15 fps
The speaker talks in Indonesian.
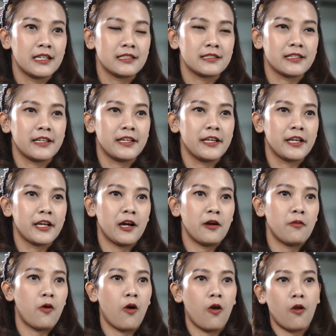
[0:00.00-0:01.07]

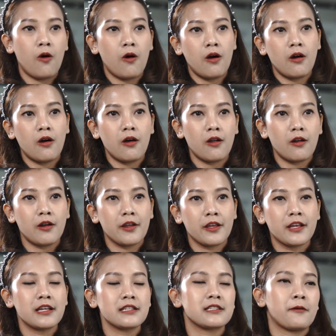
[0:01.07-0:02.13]
sehingga molor
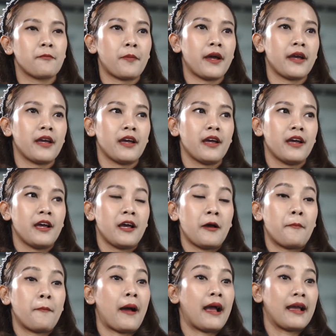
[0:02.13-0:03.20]
hingga sampai
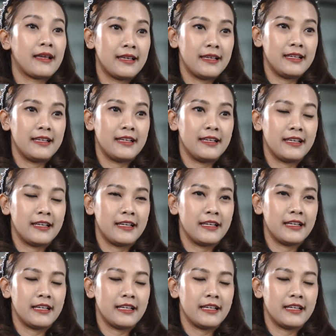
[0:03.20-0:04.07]
pagi.